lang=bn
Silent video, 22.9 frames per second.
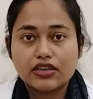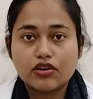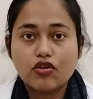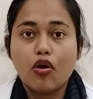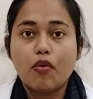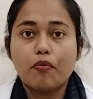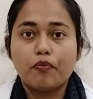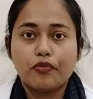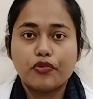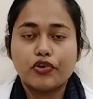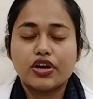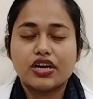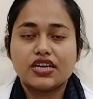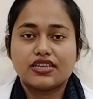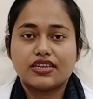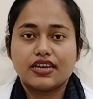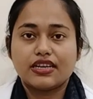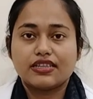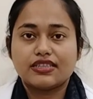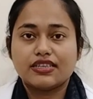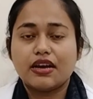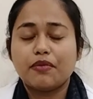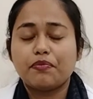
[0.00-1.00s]
যে
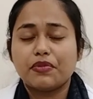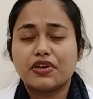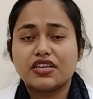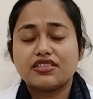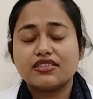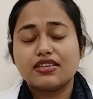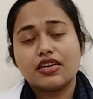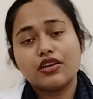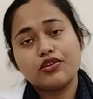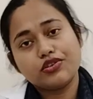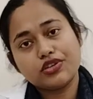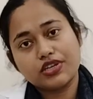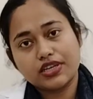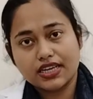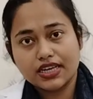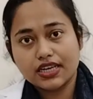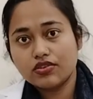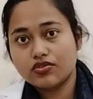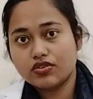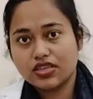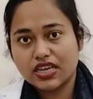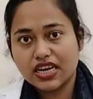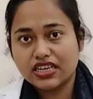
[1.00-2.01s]
কম্পোনেন্ট আছে আপনার স্কিনে
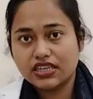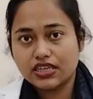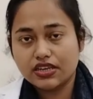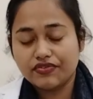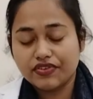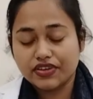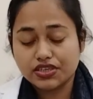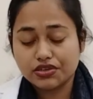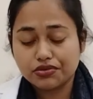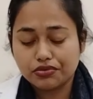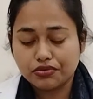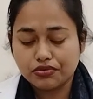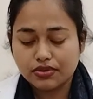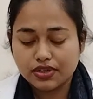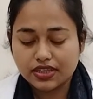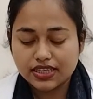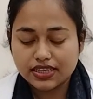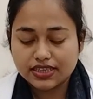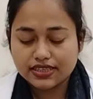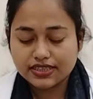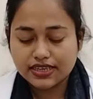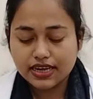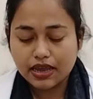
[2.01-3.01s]
সেটাকে হচ্ছে অ্যাক্টিভেশন
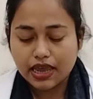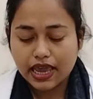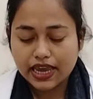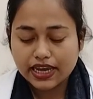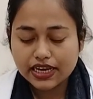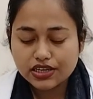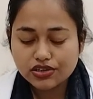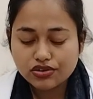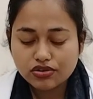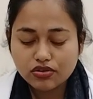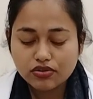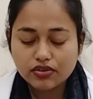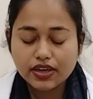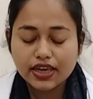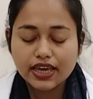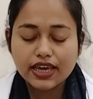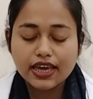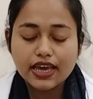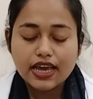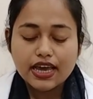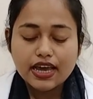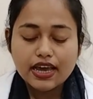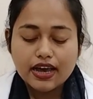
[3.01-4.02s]
করে দিচ্ছে আর একই
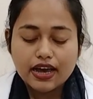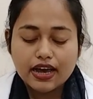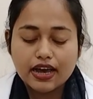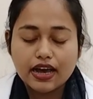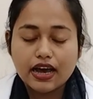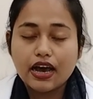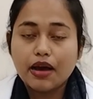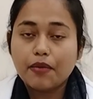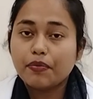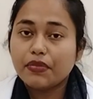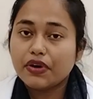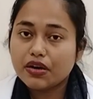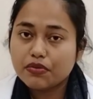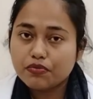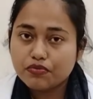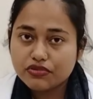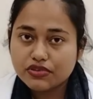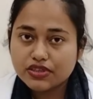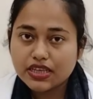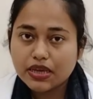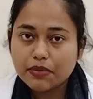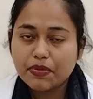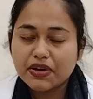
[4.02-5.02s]
সঙ্গে আপনারা
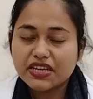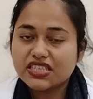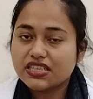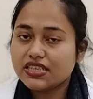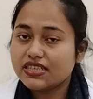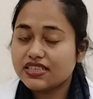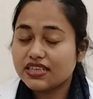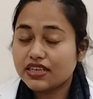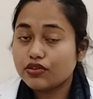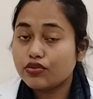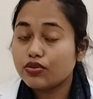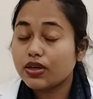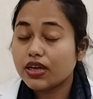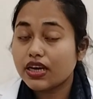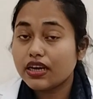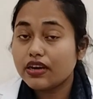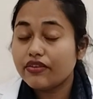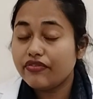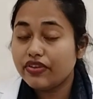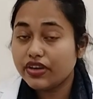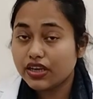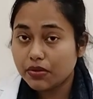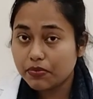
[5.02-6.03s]
বুঝতেই পারছেন যেহেতু
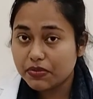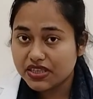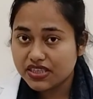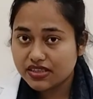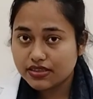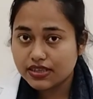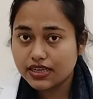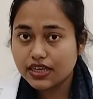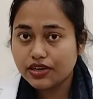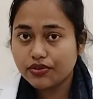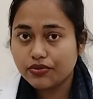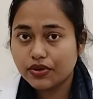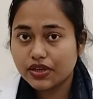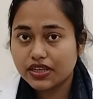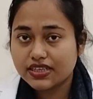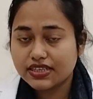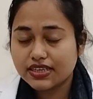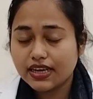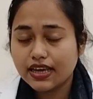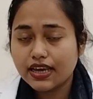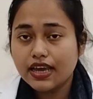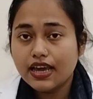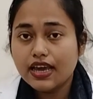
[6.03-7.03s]
এখানে ভিটামিন সি
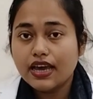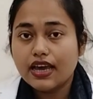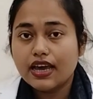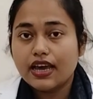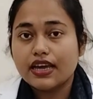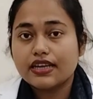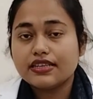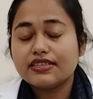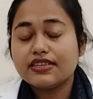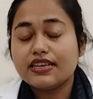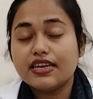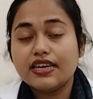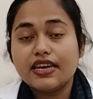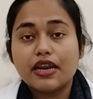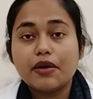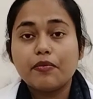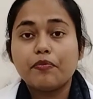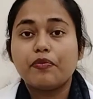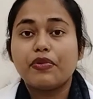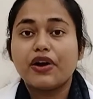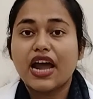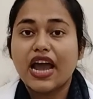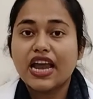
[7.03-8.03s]
রয়েছে
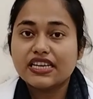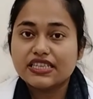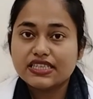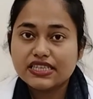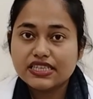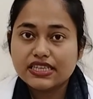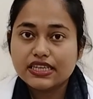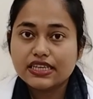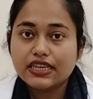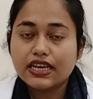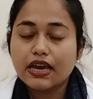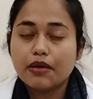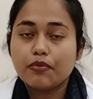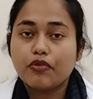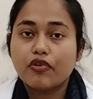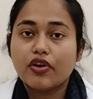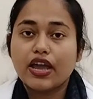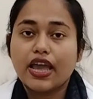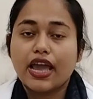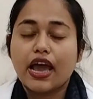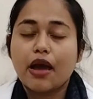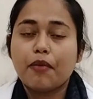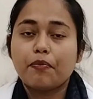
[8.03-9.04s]
স্কিনের ব্রাইটেনিং
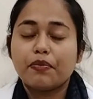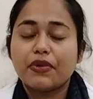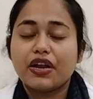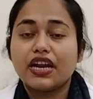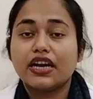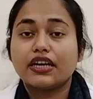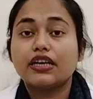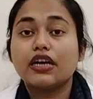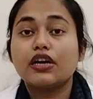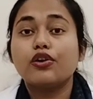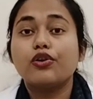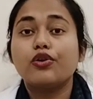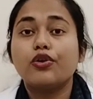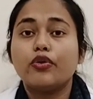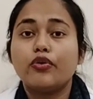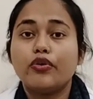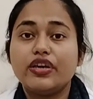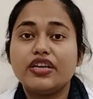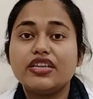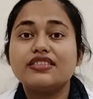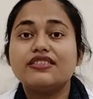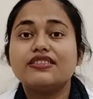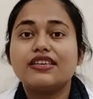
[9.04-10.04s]
এবং আপনার একটা
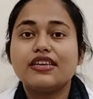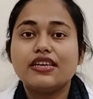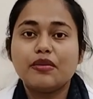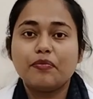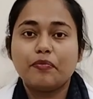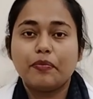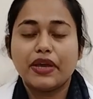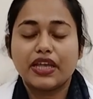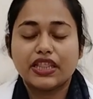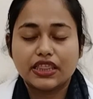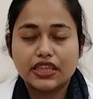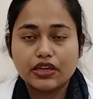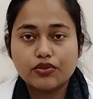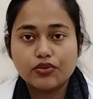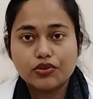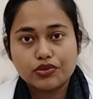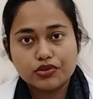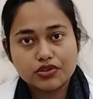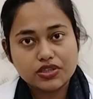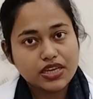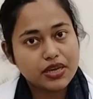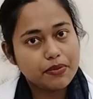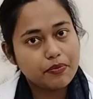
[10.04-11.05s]
গ্লোয়িং স্কিন পেতেও
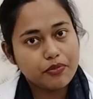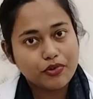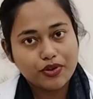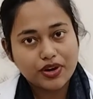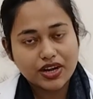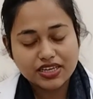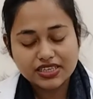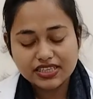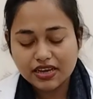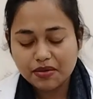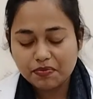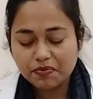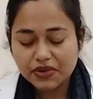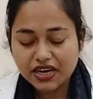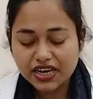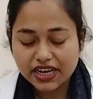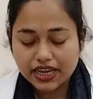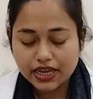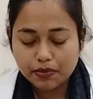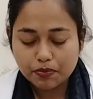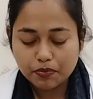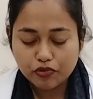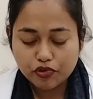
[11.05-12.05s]
হচ্ছে এই প্রোডাক্টটি
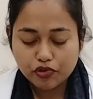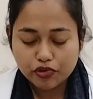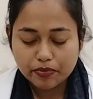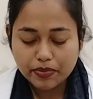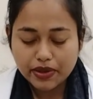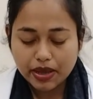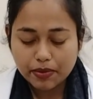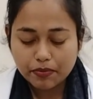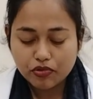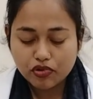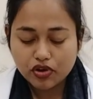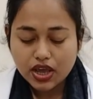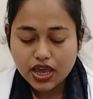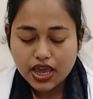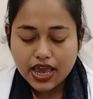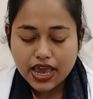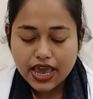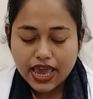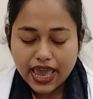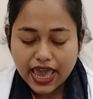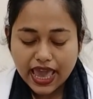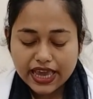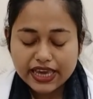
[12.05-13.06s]
আপনার হেল্প করবে এবং
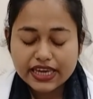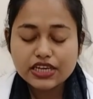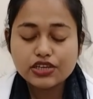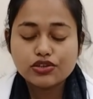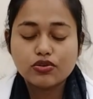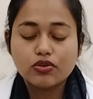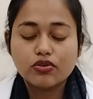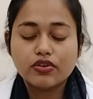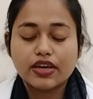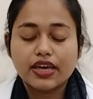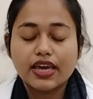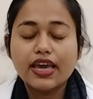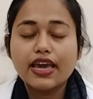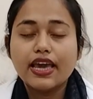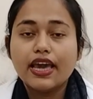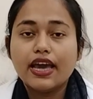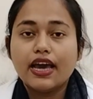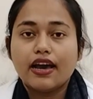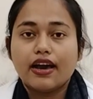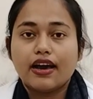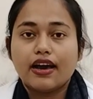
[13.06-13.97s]
একই সঙ্গে